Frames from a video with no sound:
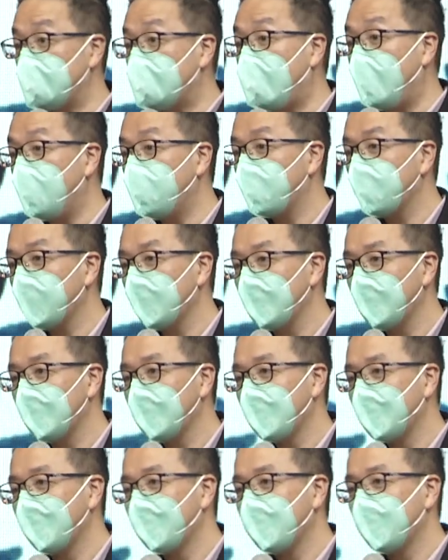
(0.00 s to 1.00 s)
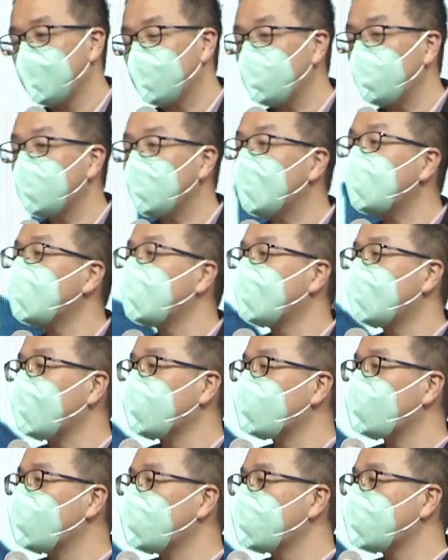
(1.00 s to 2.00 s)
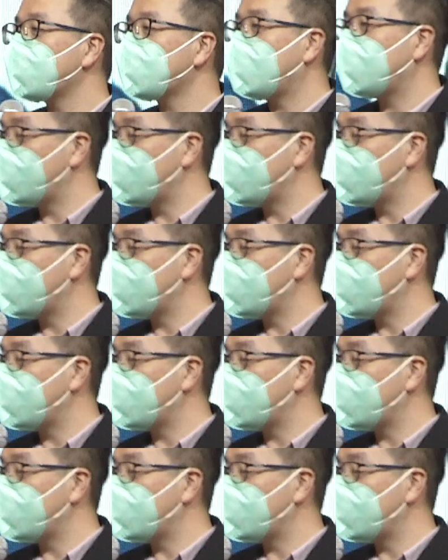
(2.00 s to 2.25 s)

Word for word: 他，所以在这当中，他